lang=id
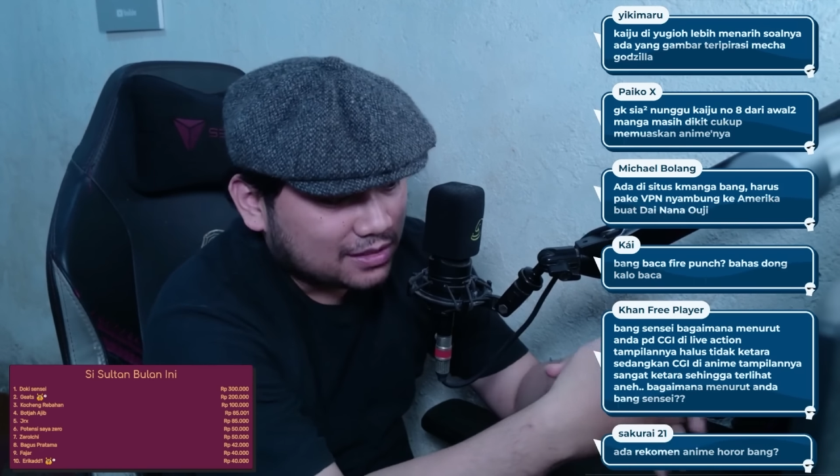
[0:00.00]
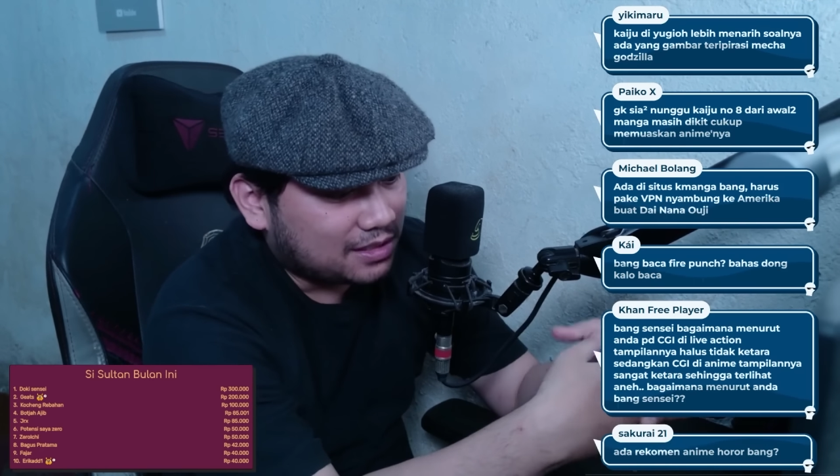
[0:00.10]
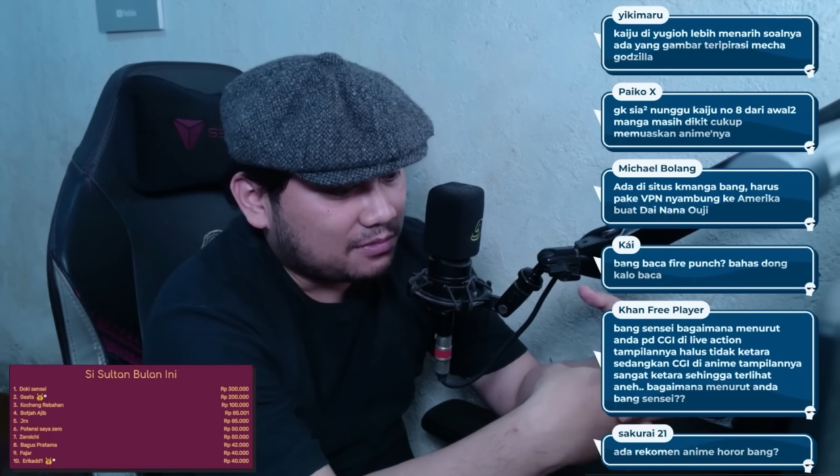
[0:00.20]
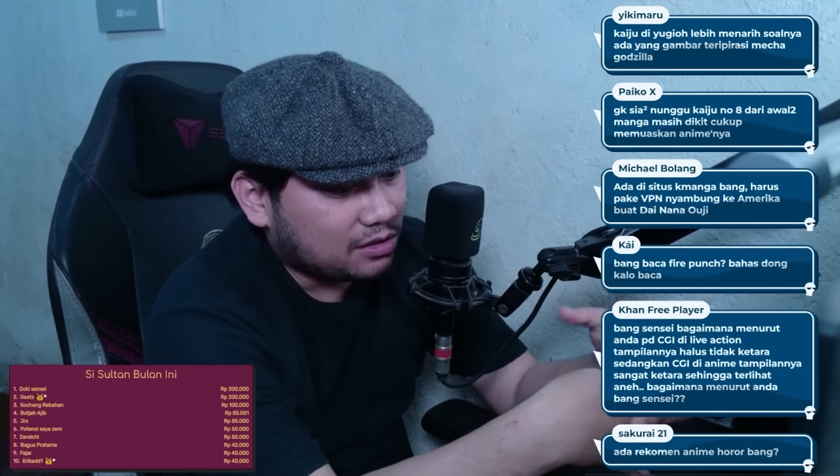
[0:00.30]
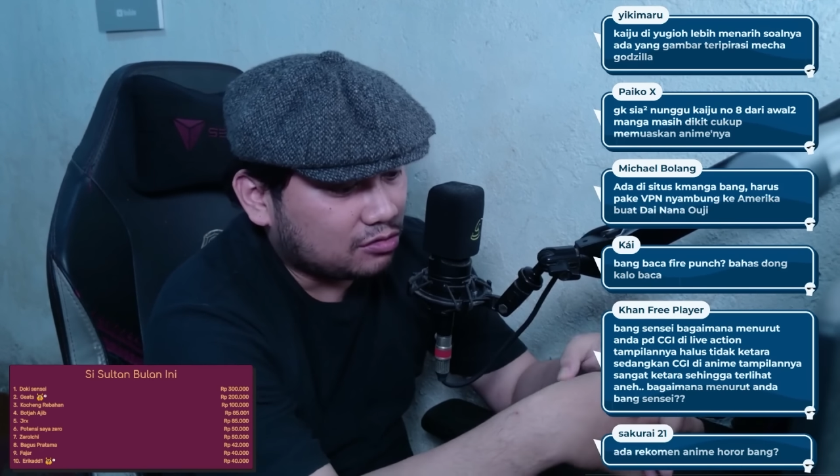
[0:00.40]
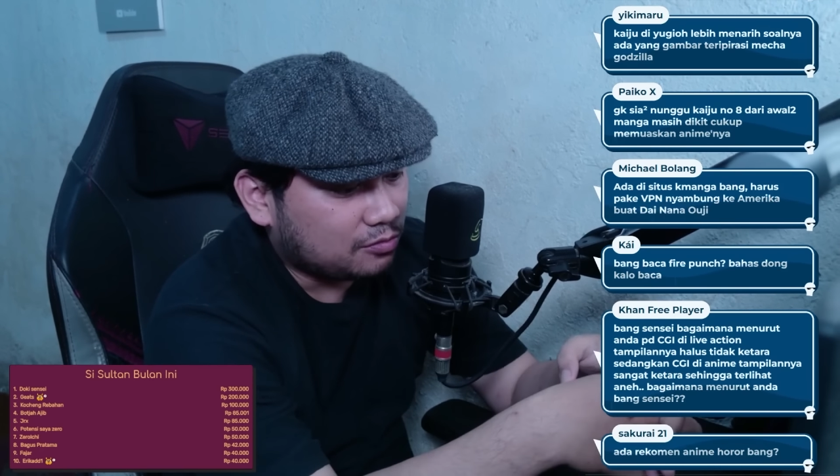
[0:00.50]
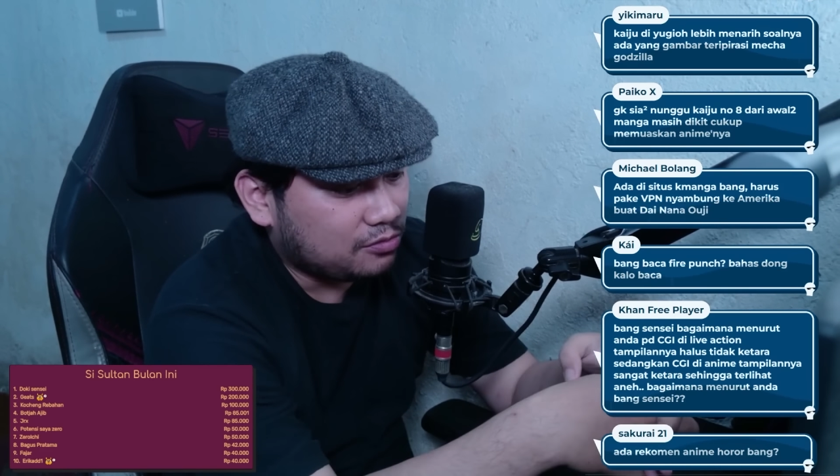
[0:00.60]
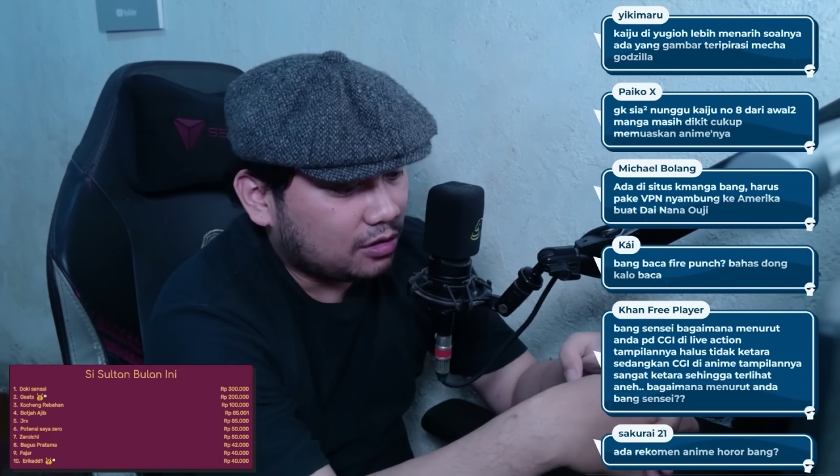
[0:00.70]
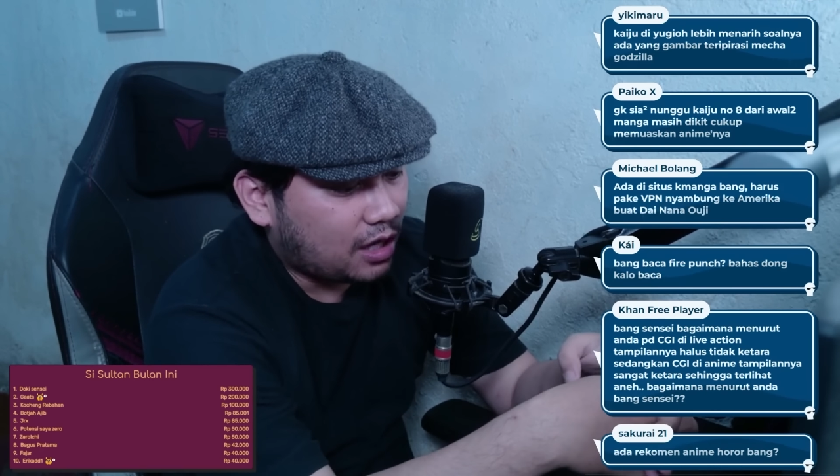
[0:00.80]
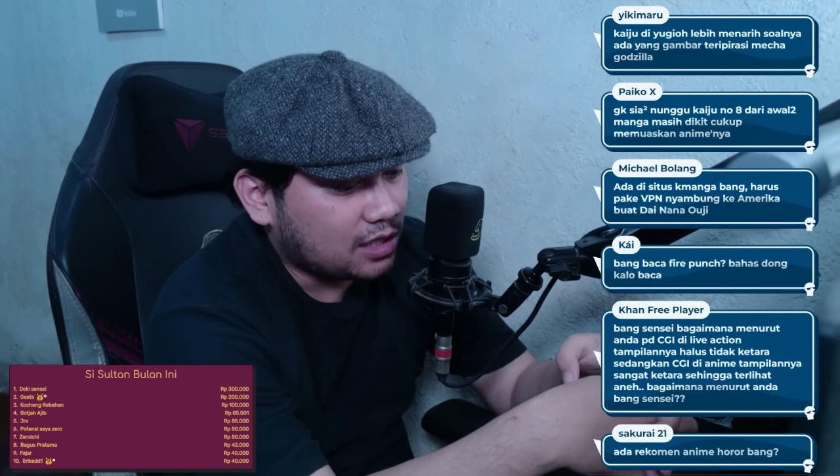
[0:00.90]
Sama ditutup
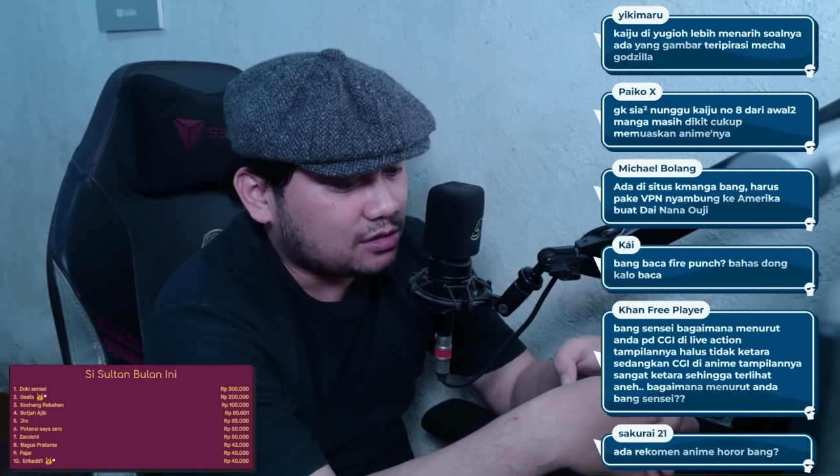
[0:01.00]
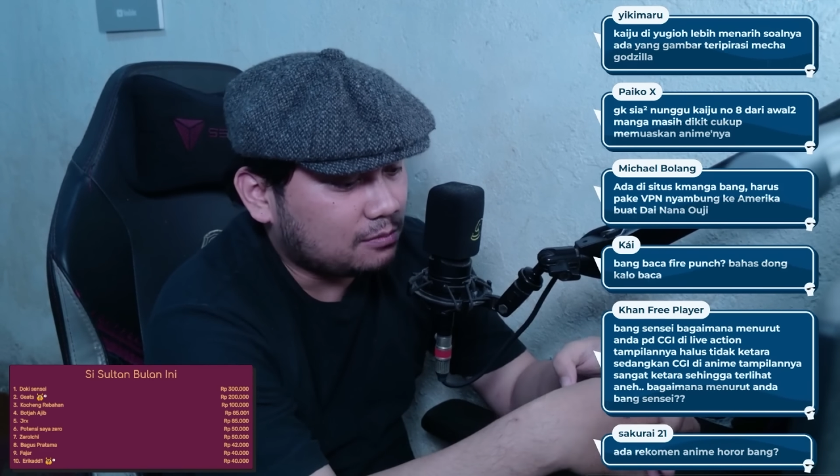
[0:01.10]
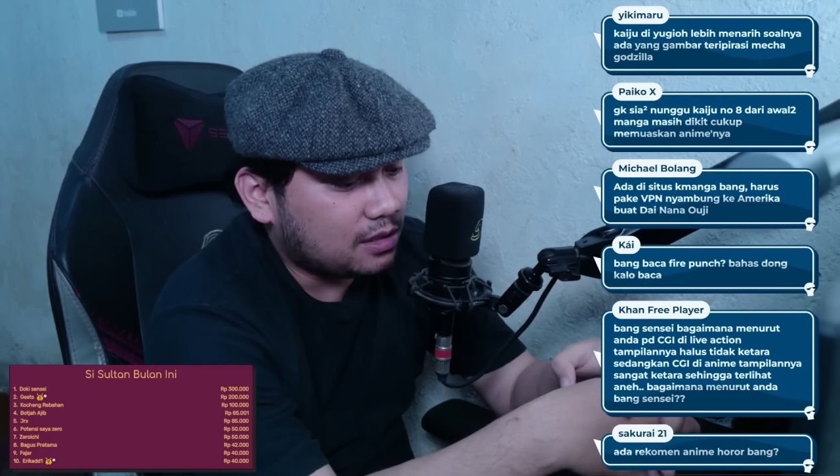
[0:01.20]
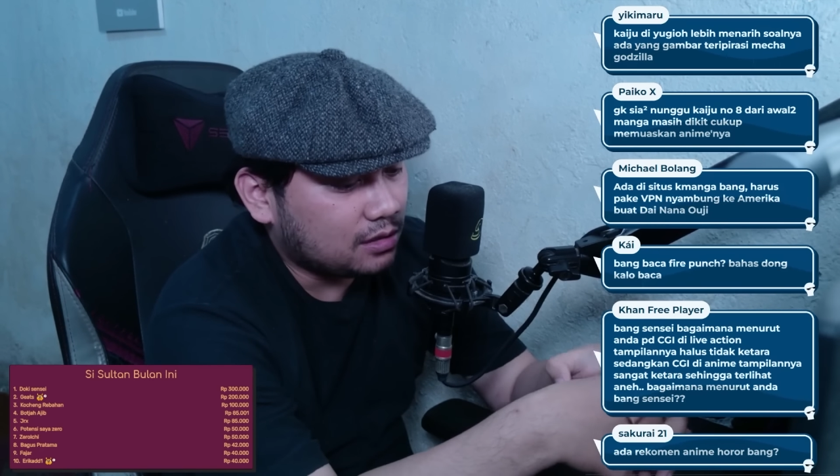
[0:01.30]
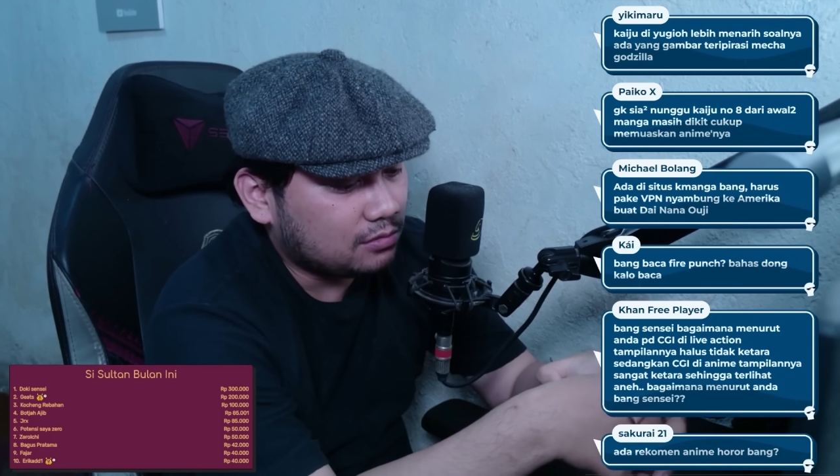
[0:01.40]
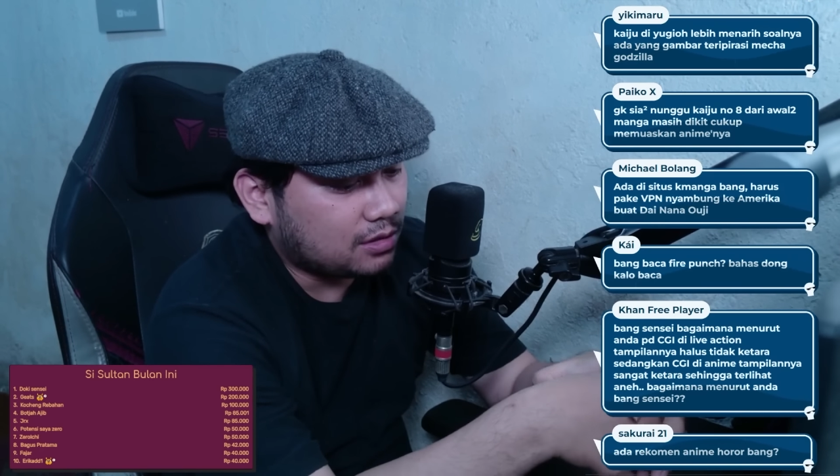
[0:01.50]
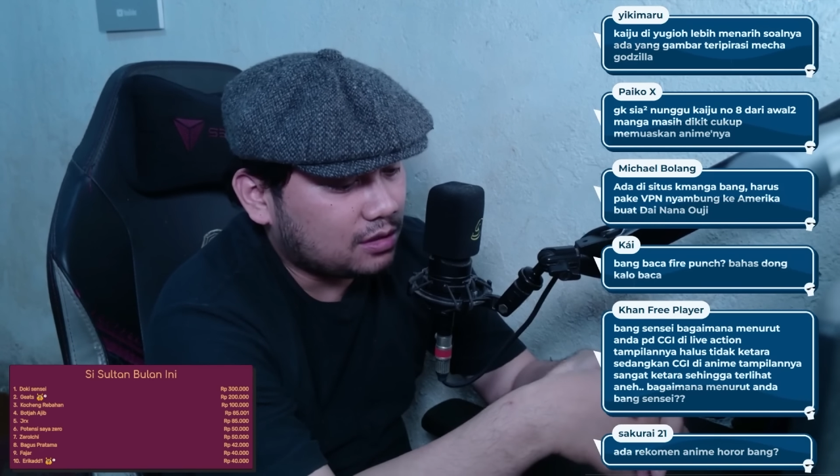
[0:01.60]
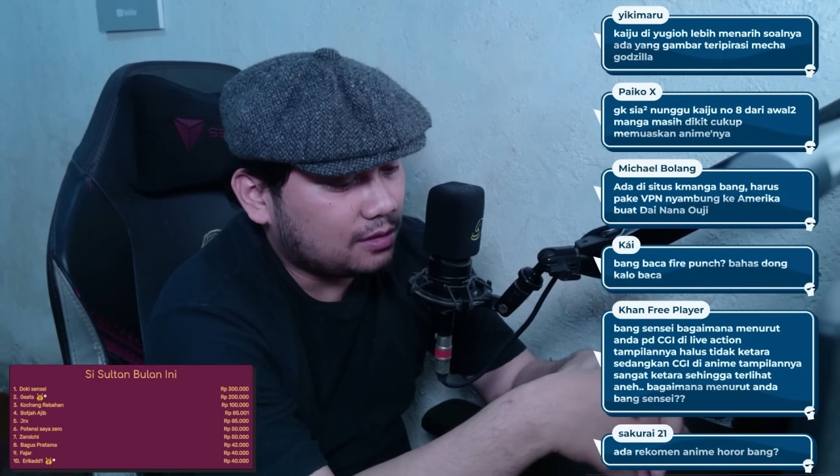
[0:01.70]
juga asik banget tuh tadi